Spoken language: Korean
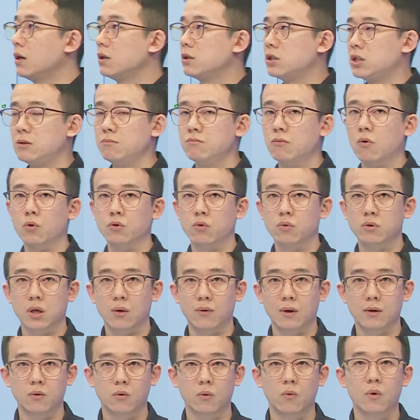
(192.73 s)
15도
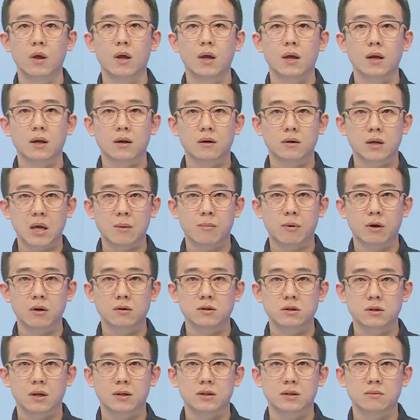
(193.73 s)
내외로 크게
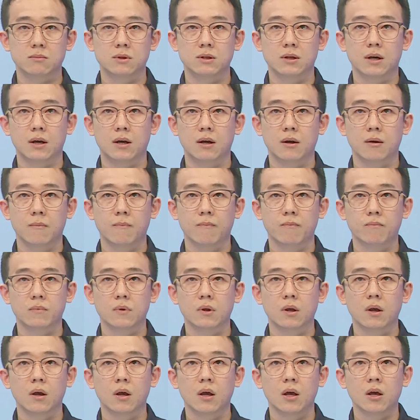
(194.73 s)
벌어지겠습니다.
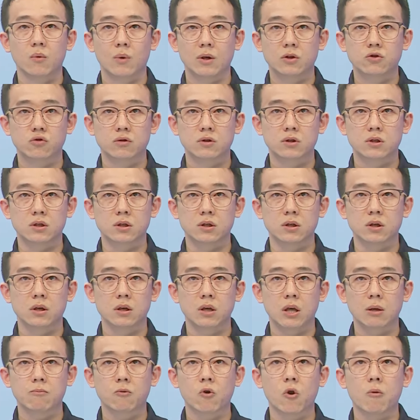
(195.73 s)
외출 시
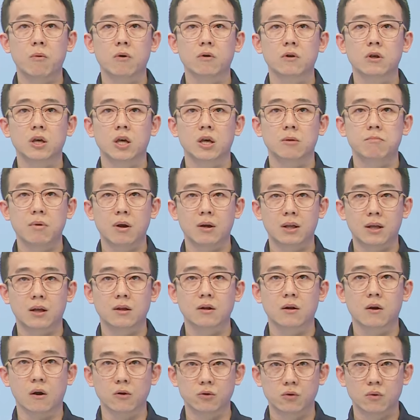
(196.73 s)
입고 벗기
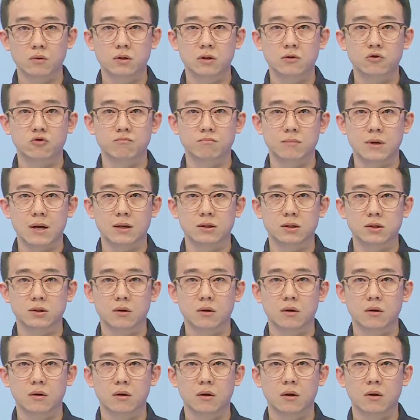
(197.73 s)
편한 겉옷을
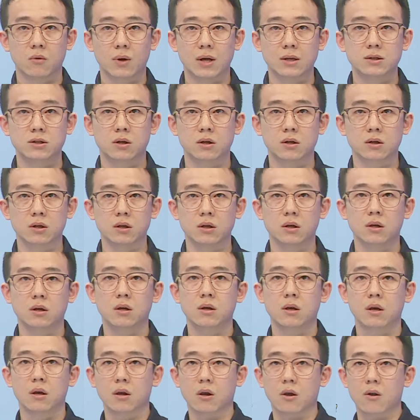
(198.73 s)
준비하시어
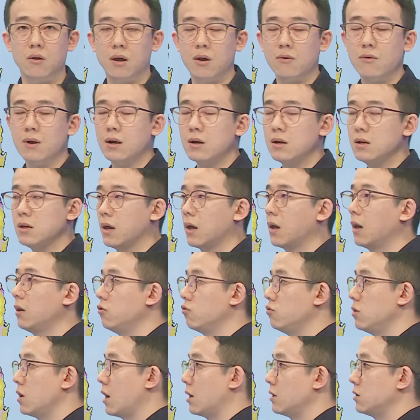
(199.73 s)
환절기 건강관리에
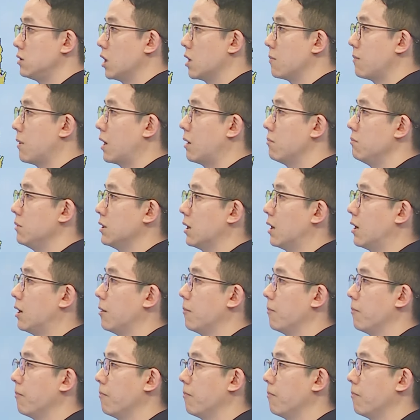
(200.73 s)
유의하시기 바랍니다.